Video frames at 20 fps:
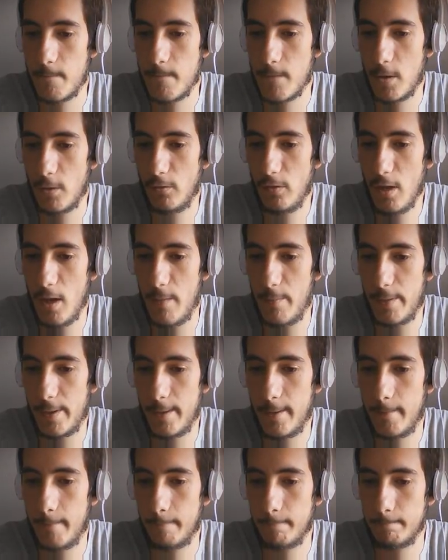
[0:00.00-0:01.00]
Non si
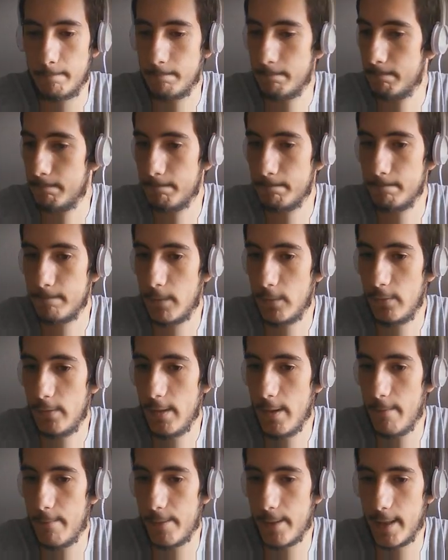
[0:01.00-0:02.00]
apre? Non
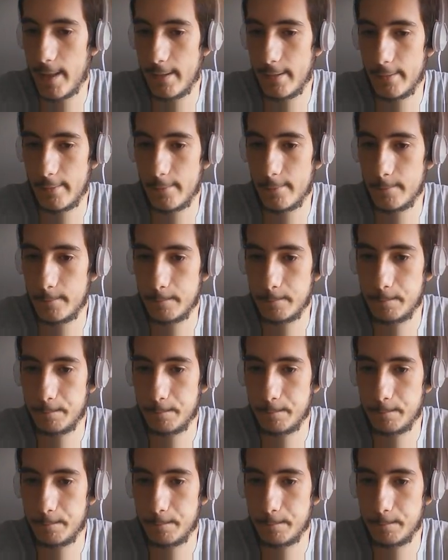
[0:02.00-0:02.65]
si apre, cazzo.